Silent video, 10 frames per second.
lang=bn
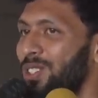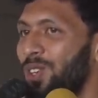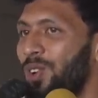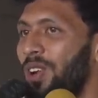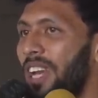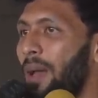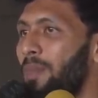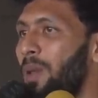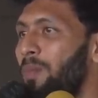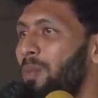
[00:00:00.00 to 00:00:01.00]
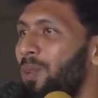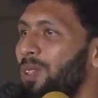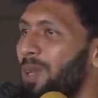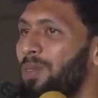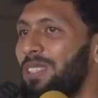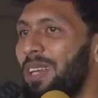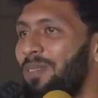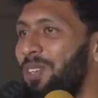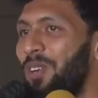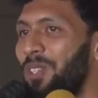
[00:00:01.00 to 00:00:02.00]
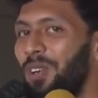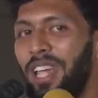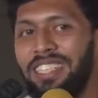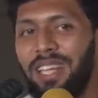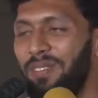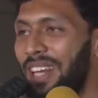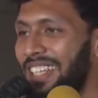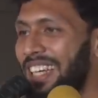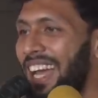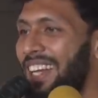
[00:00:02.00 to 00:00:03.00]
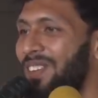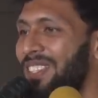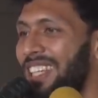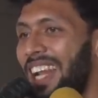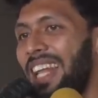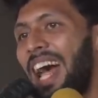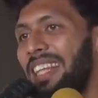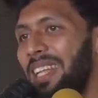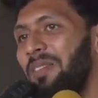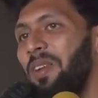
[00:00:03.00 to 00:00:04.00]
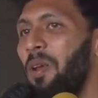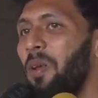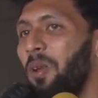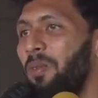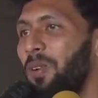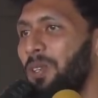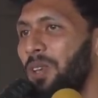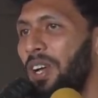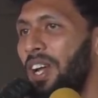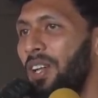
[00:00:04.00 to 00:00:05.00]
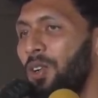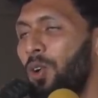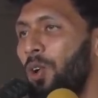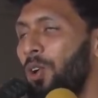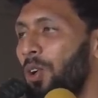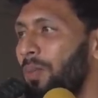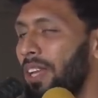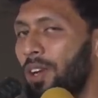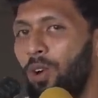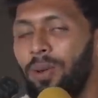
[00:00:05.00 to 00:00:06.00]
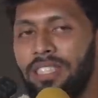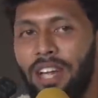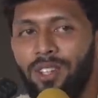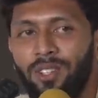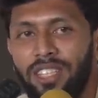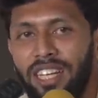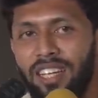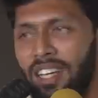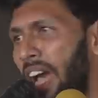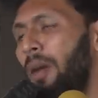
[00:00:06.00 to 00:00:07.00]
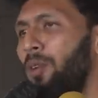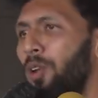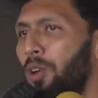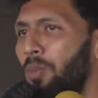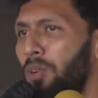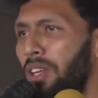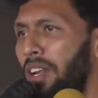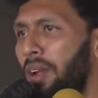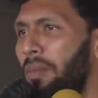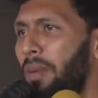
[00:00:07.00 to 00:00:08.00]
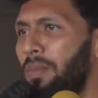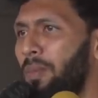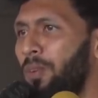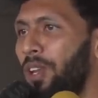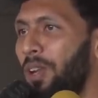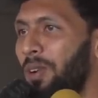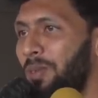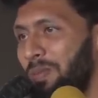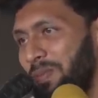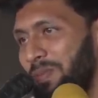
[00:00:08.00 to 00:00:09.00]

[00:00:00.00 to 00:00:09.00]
তখন র্যাপ হিপহপ বলতেই বুঝতাম ইউ ইউ এই টাইপের একটা গান হচ্ছে আদনান ভাই ওরকম করতো তো ওই রকম দেখে খুব ইচ্ছা হইতো যে আমি ওরকম করি এরকম র্যাপ ট্যাপ করি এরকম